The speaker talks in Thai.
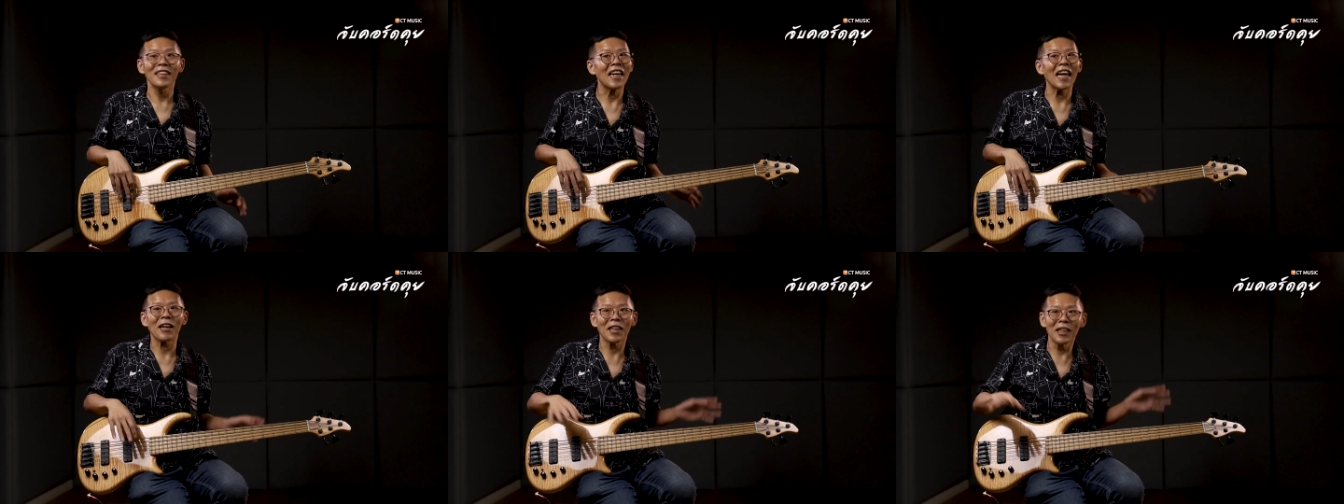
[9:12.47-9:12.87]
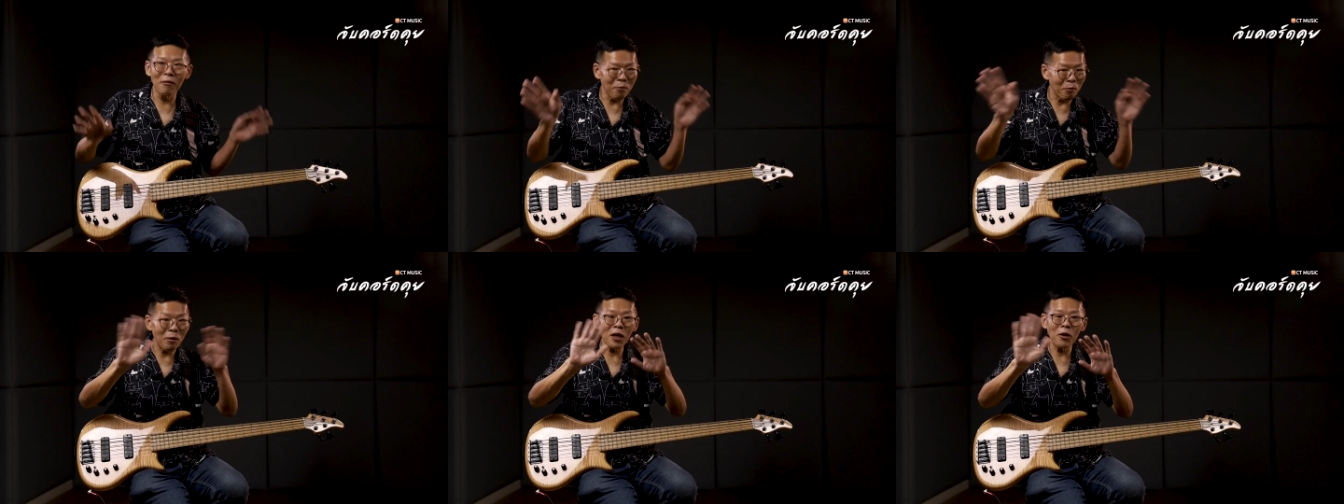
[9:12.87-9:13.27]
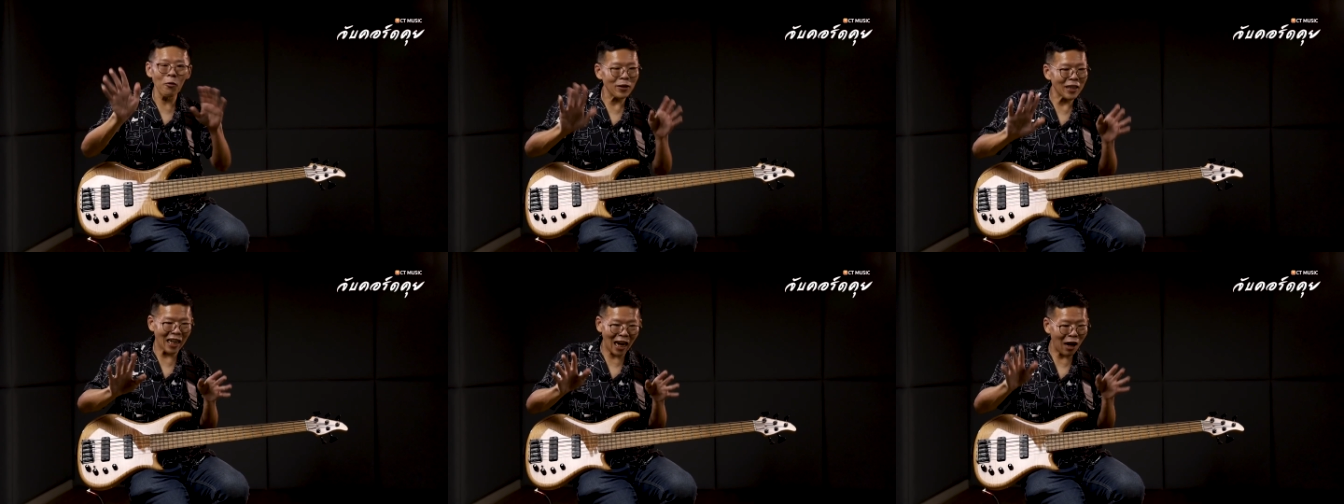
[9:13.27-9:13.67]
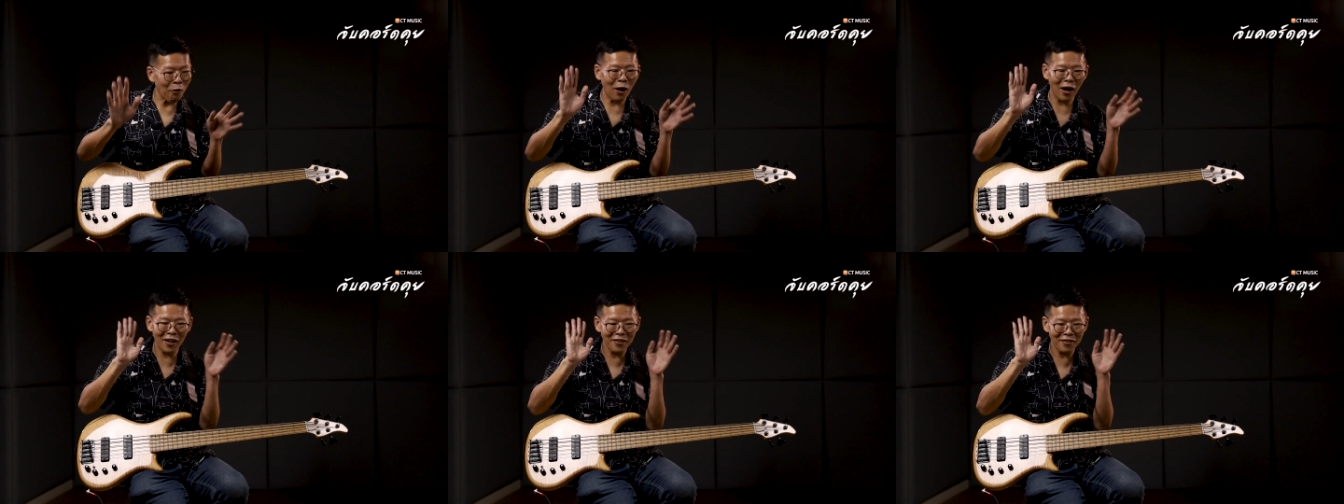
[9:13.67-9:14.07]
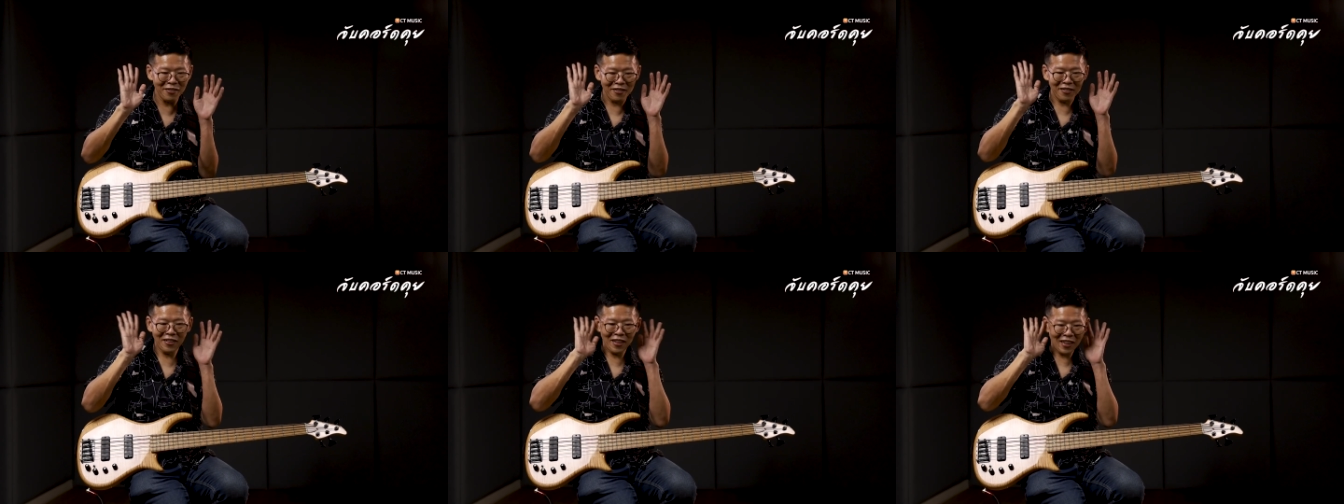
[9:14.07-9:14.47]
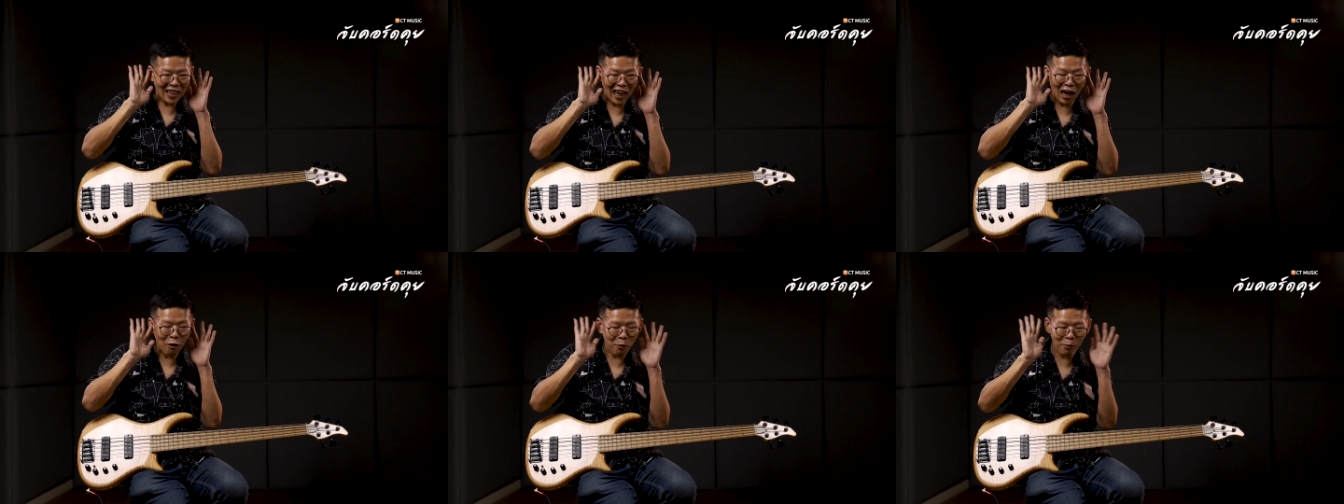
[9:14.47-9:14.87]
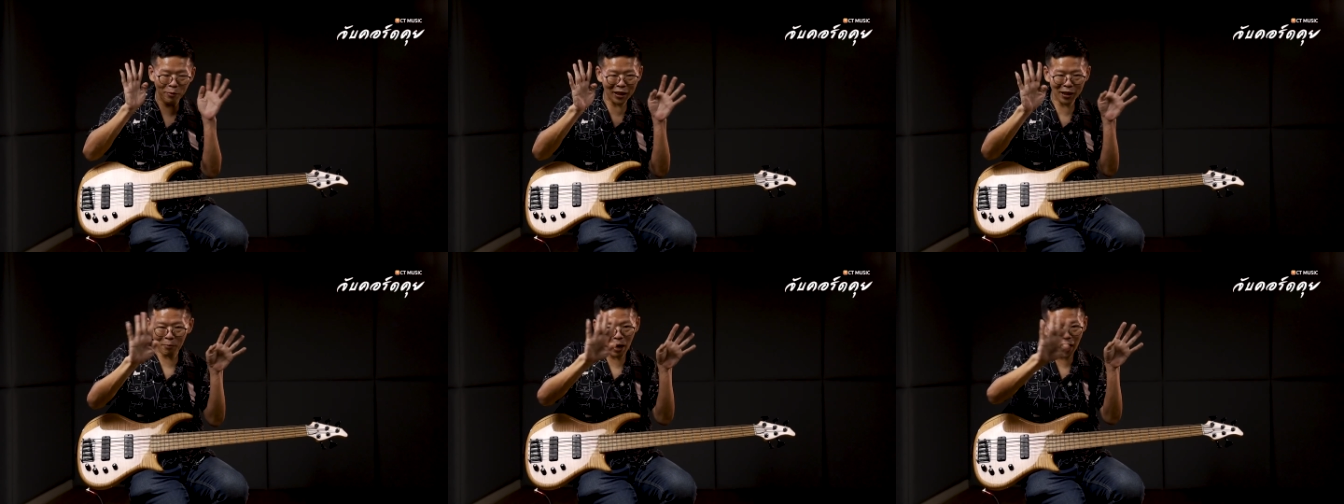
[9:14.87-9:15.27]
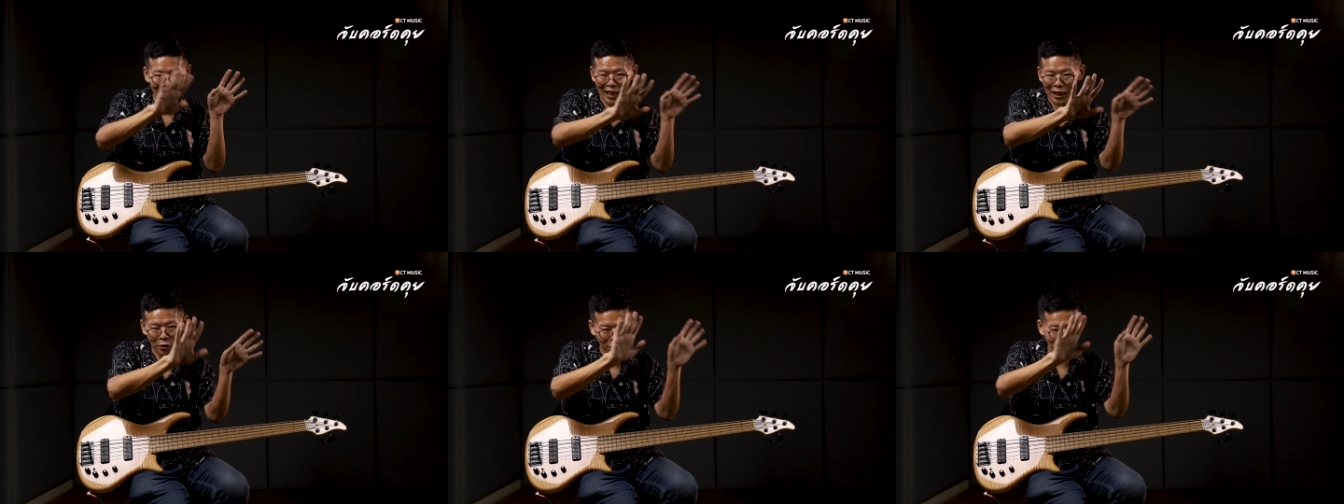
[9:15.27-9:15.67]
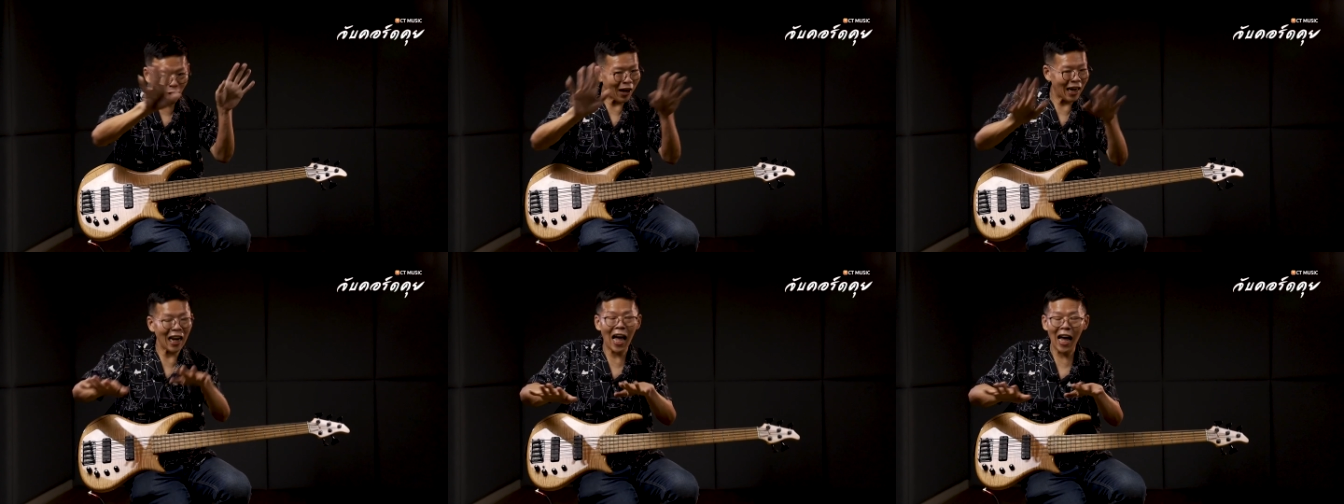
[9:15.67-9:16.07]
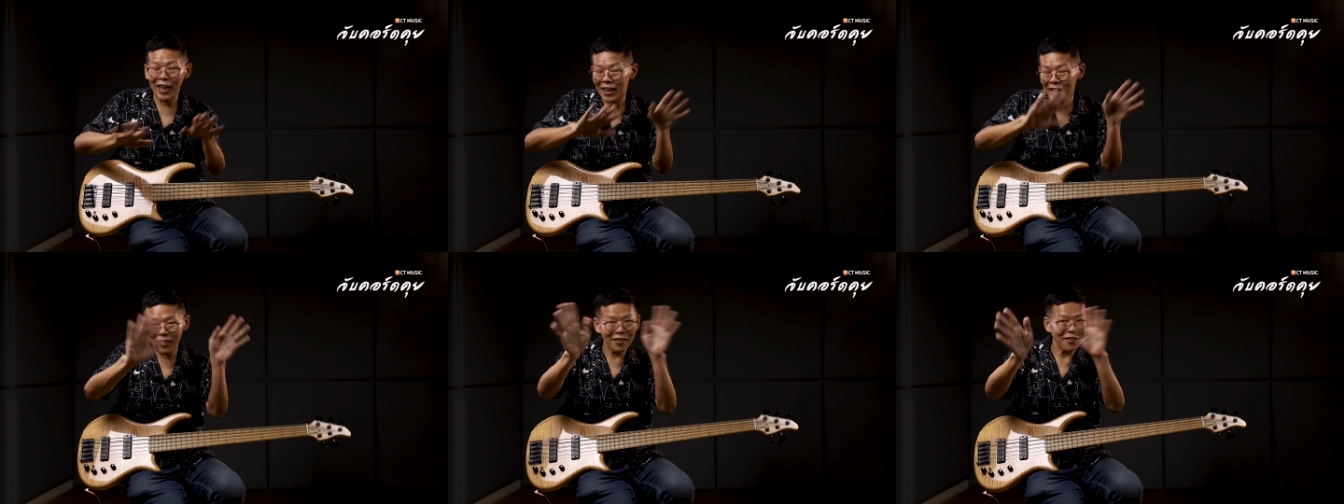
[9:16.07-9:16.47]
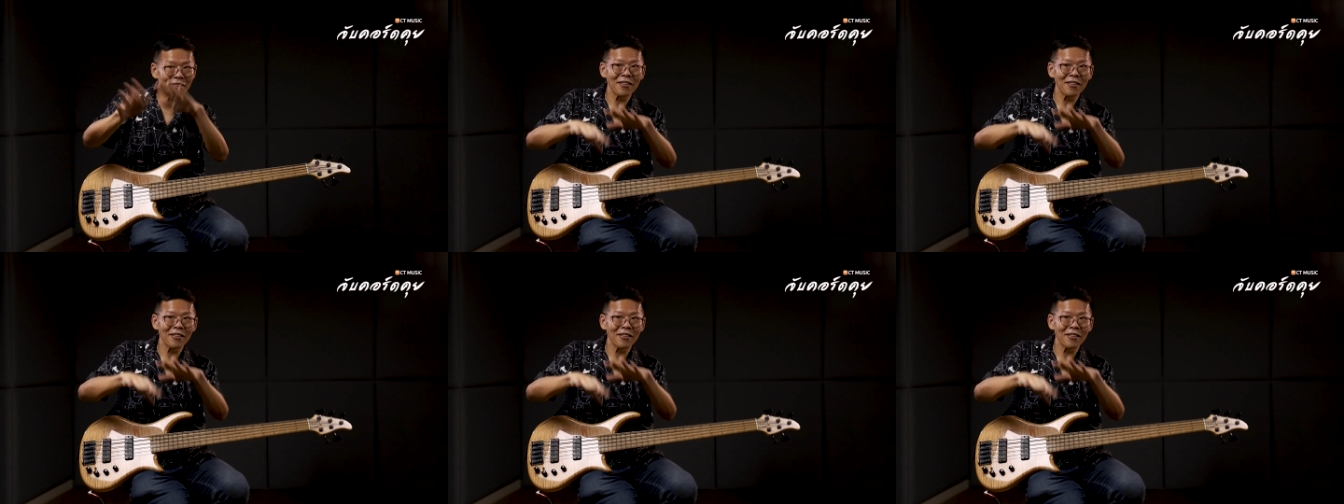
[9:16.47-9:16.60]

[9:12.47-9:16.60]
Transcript: เด็กคือมันไม่รู้แต่เราอะเราไปสมาธิจดจ่อกับลนั้น